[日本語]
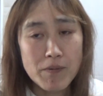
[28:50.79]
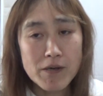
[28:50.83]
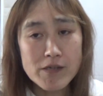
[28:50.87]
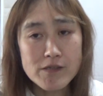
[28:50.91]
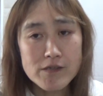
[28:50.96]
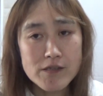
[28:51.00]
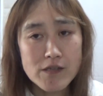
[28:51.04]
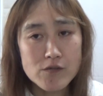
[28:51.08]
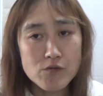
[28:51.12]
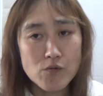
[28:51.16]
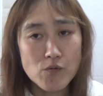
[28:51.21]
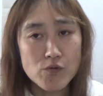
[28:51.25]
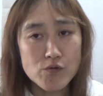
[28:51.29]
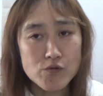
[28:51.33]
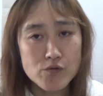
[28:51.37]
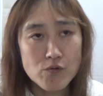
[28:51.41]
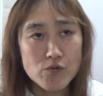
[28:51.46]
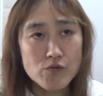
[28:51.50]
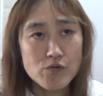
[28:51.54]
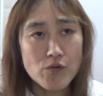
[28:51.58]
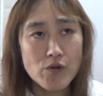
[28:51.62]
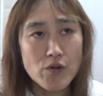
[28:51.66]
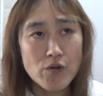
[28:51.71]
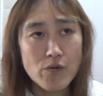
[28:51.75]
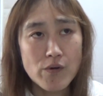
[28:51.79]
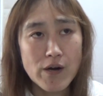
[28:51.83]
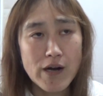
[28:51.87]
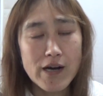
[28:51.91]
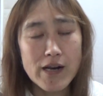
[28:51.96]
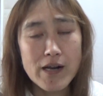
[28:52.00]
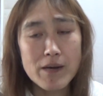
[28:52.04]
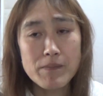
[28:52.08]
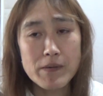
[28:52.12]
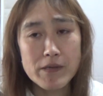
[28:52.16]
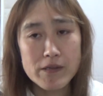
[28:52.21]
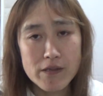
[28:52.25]
パスタソースとそれを
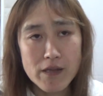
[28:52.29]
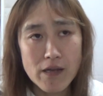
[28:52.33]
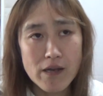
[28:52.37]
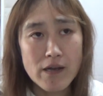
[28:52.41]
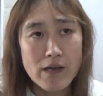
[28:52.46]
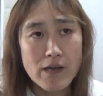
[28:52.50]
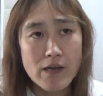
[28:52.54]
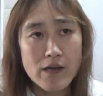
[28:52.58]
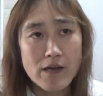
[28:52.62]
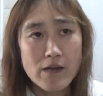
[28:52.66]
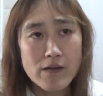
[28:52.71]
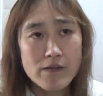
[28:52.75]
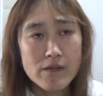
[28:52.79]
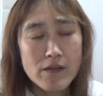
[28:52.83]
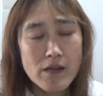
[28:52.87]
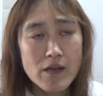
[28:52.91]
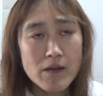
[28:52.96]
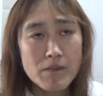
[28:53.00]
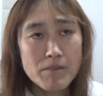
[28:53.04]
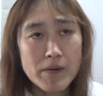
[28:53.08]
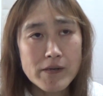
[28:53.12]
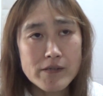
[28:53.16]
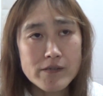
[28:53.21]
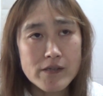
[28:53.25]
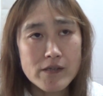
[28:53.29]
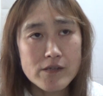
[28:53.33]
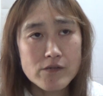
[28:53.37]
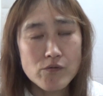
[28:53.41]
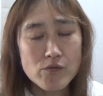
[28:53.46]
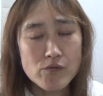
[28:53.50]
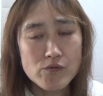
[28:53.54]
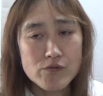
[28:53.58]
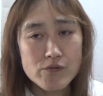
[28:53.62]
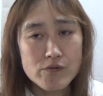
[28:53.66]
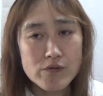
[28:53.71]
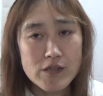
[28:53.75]
絡めて、で
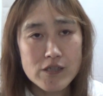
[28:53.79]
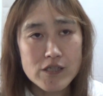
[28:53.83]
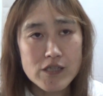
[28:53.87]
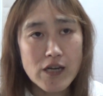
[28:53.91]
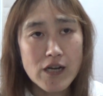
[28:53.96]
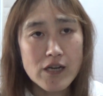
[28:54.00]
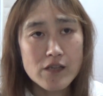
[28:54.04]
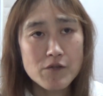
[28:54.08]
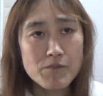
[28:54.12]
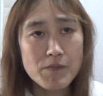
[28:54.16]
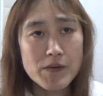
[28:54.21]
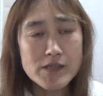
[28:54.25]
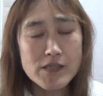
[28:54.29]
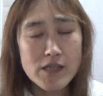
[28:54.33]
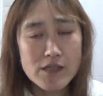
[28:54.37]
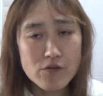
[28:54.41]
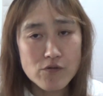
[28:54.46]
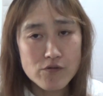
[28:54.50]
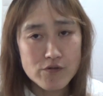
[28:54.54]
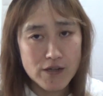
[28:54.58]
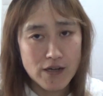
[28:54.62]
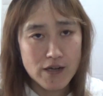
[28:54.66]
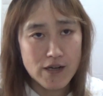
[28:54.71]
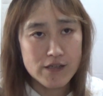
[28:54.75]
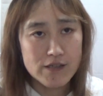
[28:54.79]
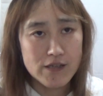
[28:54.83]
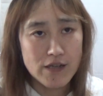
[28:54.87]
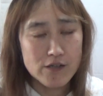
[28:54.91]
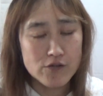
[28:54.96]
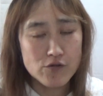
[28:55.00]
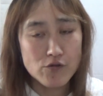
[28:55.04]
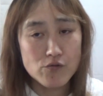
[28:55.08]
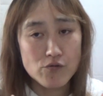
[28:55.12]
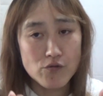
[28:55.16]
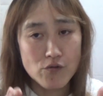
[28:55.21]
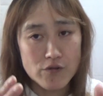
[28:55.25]
パスタソースって市販のパスタソースなんかやった
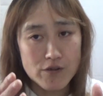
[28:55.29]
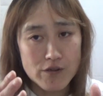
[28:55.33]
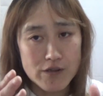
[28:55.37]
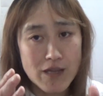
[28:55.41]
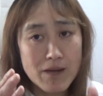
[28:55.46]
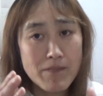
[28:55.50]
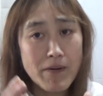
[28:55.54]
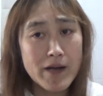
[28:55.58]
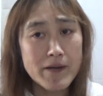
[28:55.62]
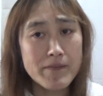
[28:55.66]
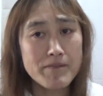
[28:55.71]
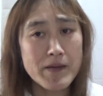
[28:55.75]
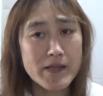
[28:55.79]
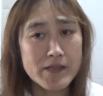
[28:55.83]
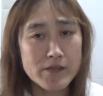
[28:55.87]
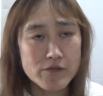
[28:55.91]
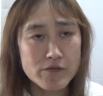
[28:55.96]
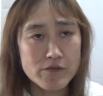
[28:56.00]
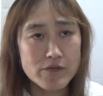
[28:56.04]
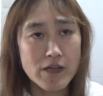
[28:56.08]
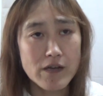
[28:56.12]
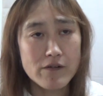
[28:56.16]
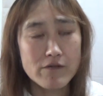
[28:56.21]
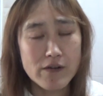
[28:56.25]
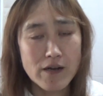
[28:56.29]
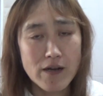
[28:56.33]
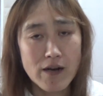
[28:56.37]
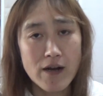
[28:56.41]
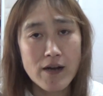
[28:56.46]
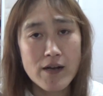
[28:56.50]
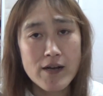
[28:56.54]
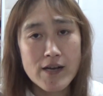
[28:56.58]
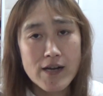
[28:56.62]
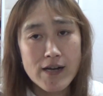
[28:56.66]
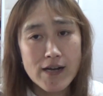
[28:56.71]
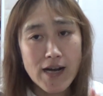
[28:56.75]
らちょっと粘りめに作ってあるか
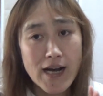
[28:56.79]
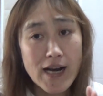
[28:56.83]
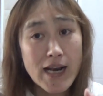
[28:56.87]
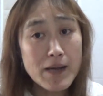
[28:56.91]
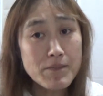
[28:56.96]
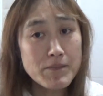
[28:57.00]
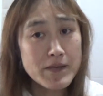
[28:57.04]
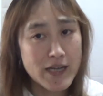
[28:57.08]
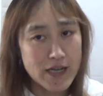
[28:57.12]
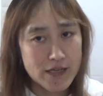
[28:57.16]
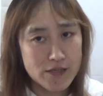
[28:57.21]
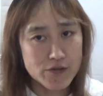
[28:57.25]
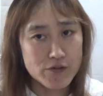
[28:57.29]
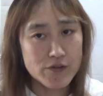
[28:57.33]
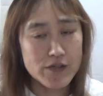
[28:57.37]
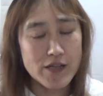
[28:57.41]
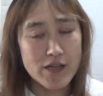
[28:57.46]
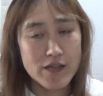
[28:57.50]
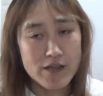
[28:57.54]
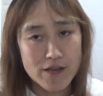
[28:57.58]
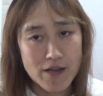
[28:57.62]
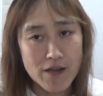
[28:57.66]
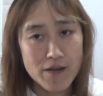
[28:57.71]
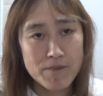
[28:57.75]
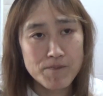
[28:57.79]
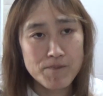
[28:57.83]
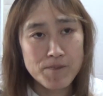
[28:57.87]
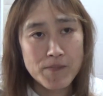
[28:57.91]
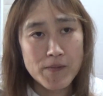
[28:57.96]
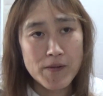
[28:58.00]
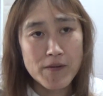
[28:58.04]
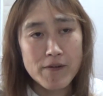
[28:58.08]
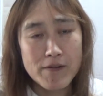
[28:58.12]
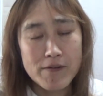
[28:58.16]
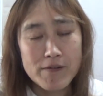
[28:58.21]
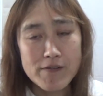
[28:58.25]
ら絡みやすいねんね
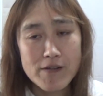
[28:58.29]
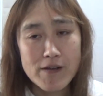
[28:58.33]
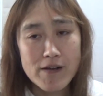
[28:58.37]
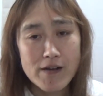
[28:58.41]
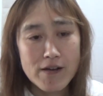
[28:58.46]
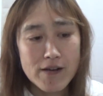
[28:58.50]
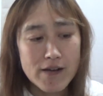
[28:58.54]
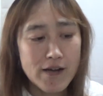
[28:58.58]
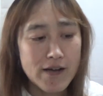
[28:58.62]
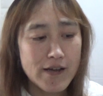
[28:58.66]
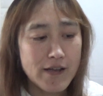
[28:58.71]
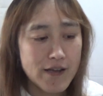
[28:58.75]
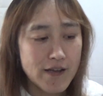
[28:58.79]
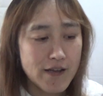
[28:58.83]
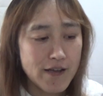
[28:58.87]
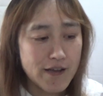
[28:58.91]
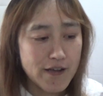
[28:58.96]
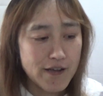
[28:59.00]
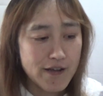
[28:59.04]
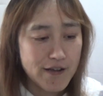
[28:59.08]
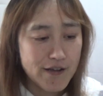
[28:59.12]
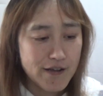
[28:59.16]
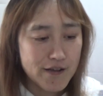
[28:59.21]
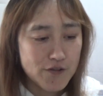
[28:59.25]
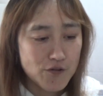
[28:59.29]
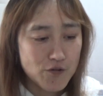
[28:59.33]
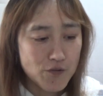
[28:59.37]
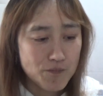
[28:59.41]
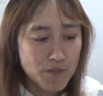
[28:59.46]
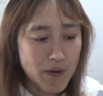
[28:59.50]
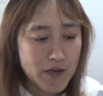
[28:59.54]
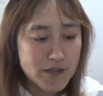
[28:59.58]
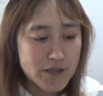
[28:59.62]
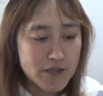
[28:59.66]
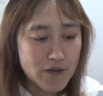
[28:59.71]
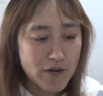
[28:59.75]
だから、えー、っと
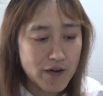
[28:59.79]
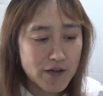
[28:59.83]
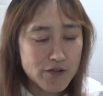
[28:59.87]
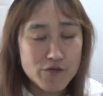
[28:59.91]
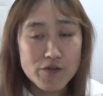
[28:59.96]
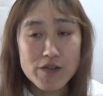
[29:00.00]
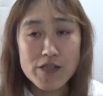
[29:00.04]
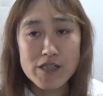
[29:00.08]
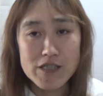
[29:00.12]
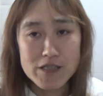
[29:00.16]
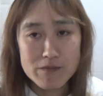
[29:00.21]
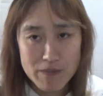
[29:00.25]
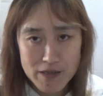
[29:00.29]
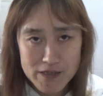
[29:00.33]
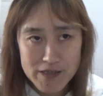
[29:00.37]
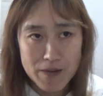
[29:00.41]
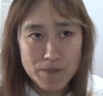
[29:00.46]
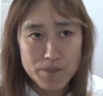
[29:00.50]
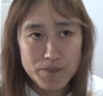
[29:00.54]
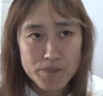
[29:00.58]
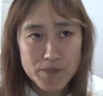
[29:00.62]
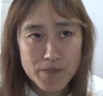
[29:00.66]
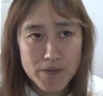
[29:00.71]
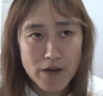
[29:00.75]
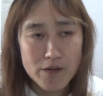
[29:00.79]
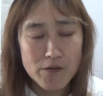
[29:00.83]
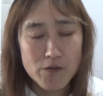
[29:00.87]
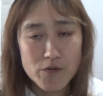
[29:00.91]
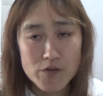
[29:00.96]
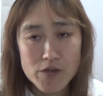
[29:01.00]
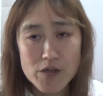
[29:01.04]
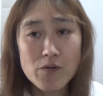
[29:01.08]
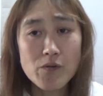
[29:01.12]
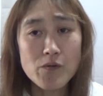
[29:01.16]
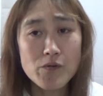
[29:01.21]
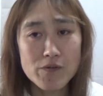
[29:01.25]
パスタは湯切りしませんあの
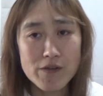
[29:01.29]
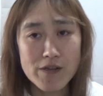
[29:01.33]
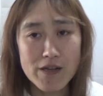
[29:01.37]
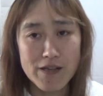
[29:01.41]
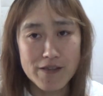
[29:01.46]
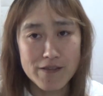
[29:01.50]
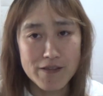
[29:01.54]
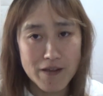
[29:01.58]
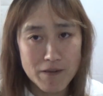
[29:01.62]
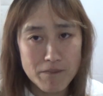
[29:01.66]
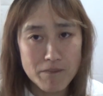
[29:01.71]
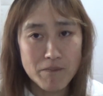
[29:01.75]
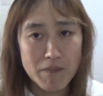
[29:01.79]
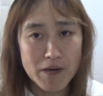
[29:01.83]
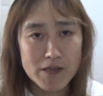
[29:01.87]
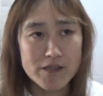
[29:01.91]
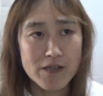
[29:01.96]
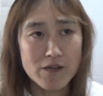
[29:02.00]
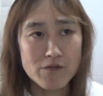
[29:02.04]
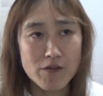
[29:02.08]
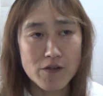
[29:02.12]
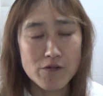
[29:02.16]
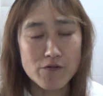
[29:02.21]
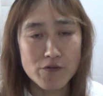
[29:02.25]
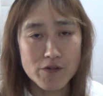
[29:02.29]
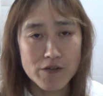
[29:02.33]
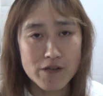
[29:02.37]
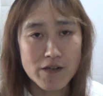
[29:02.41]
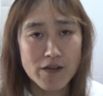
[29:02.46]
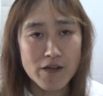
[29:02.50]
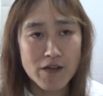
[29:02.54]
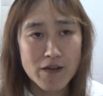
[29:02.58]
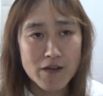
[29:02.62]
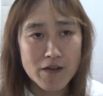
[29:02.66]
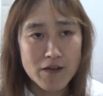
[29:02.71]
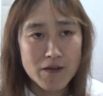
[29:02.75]
基本なんねパスタ茹でる
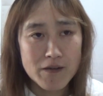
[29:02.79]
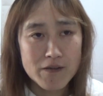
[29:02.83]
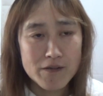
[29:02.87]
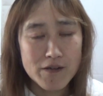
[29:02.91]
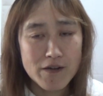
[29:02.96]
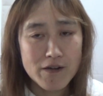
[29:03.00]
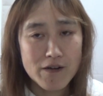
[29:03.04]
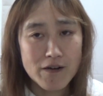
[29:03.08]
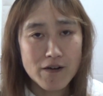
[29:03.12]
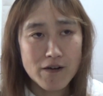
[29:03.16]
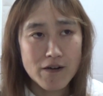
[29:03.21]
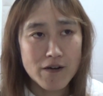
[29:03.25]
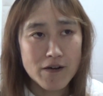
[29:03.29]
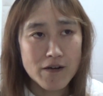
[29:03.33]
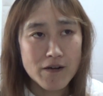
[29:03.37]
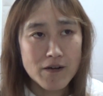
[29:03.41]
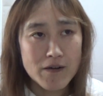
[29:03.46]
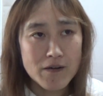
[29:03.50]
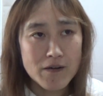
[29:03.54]
時だから